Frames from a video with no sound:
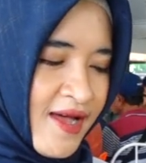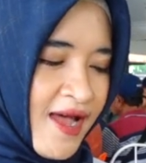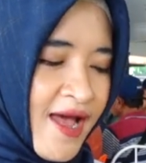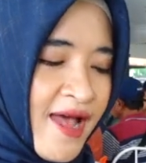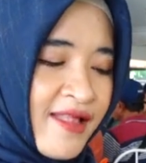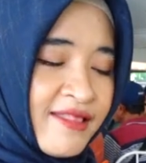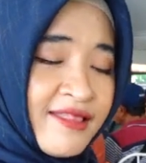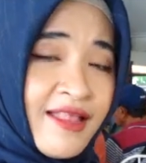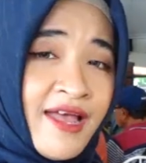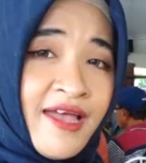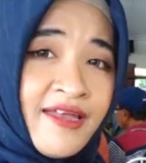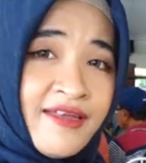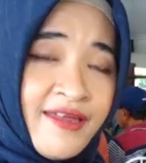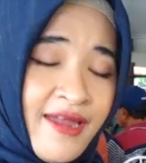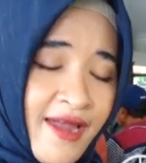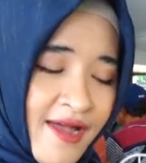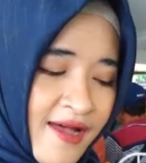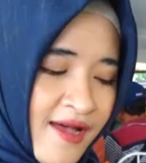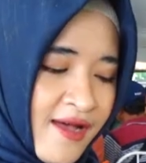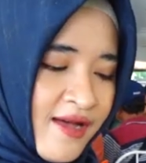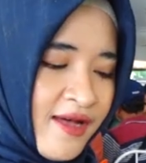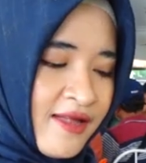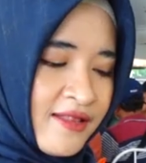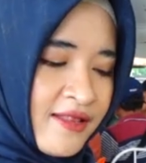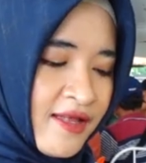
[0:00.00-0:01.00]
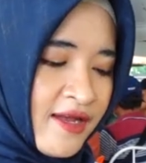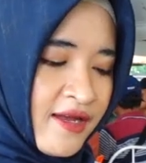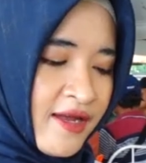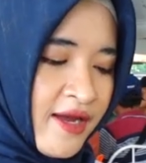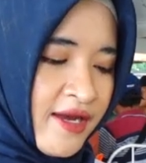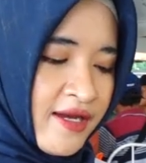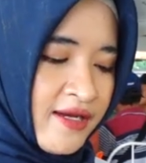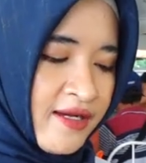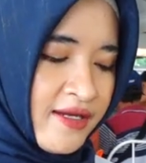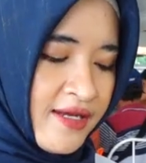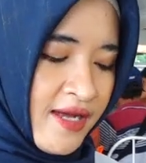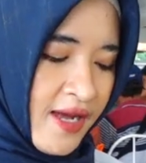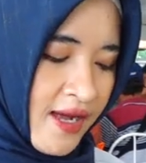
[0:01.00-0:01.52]
katanya katanya
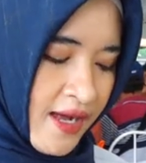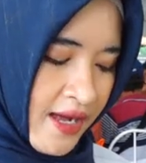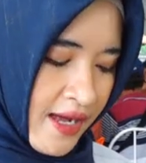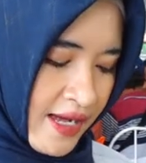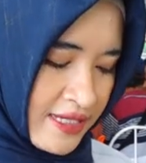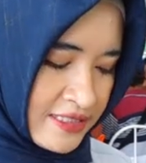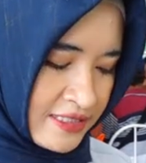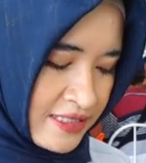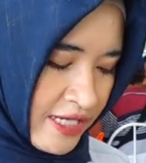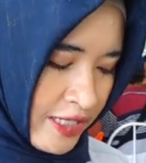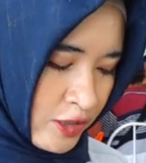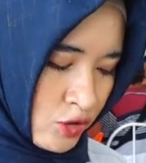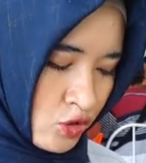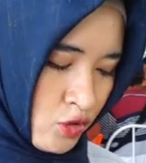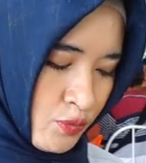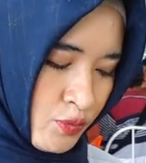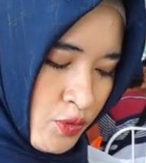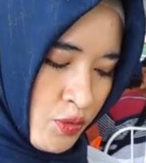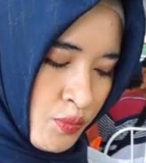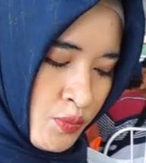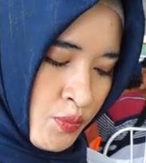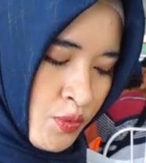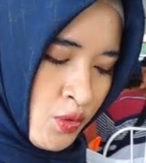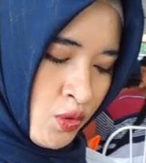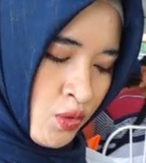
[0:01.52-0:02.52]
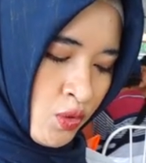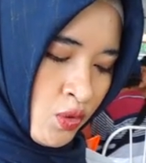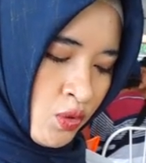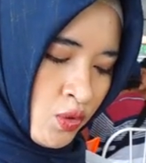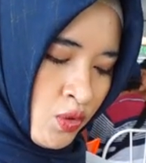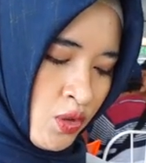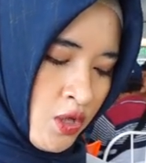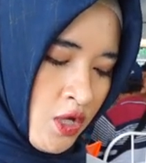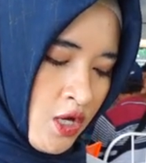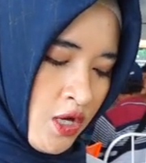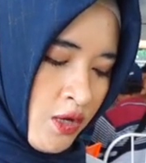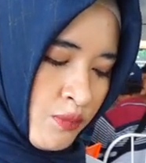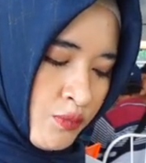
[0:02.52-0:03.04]
ini yang khasnya itu
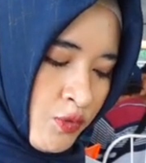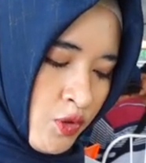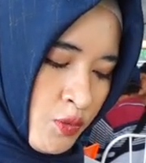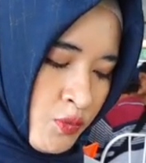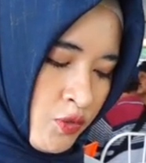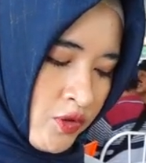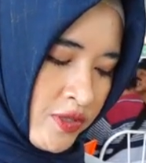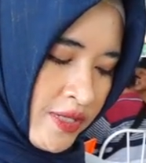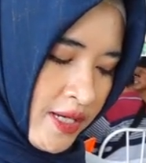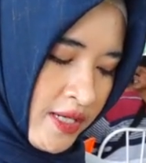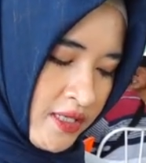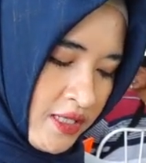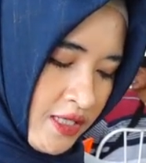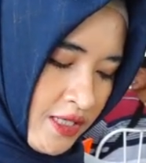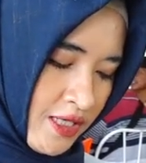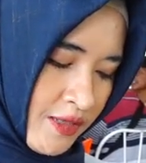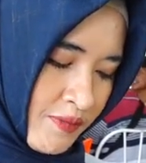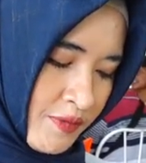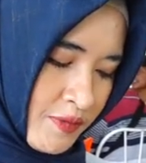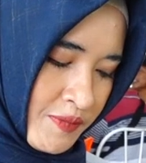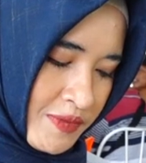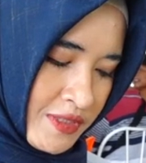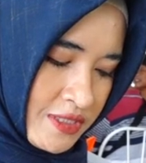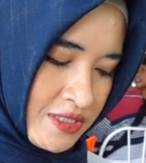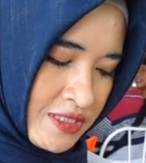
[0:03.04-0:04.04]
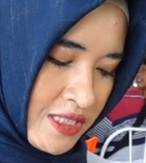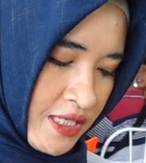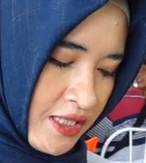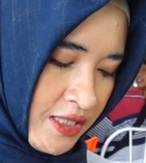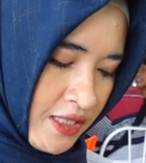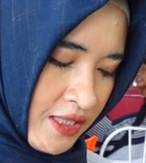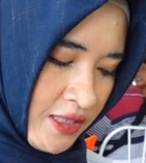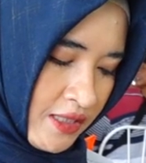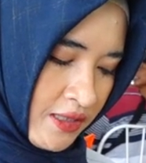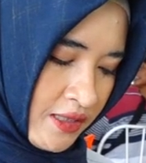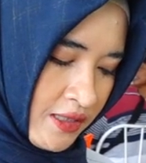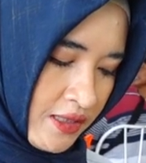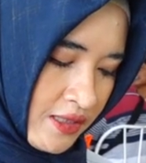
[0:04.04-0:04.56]
bumbu bumbunya ini nih pemirsa
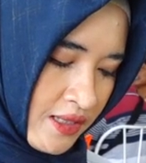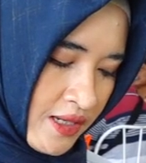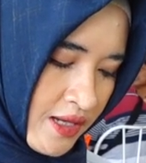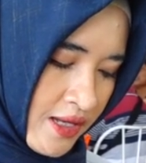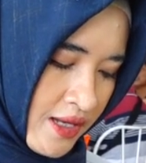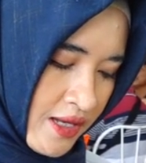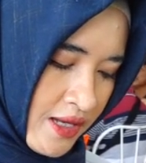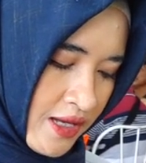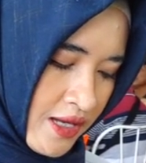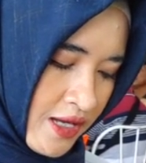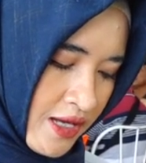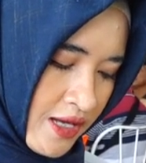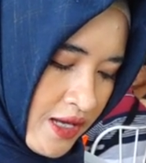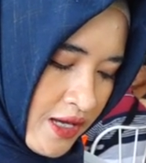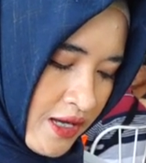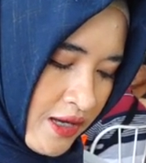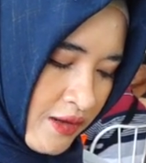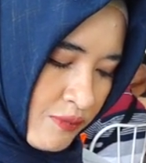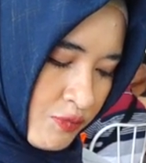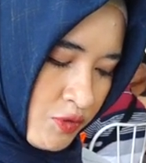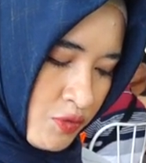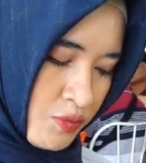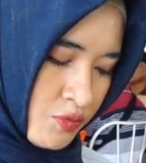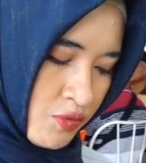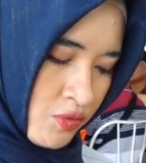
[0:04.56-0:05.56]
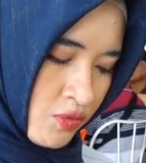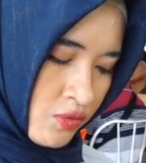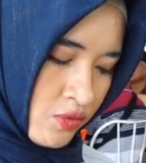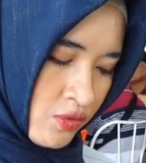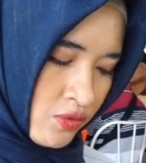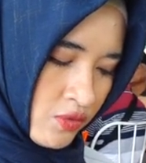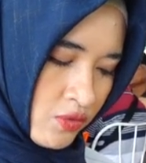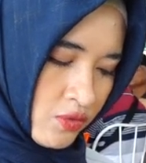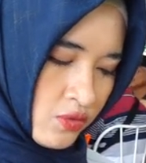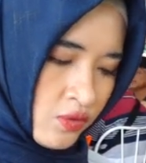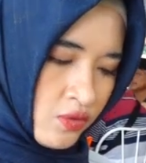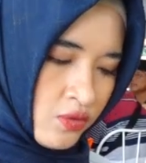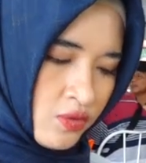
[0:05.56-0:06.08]
nih nah
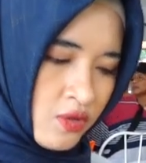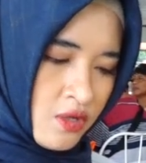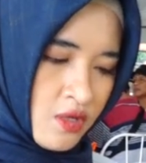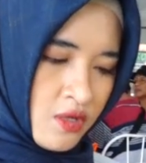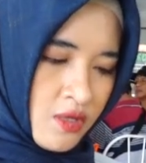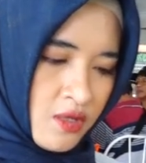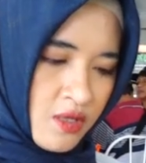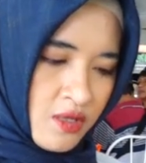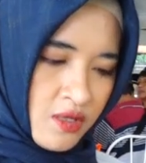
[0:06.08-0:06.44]
bumbu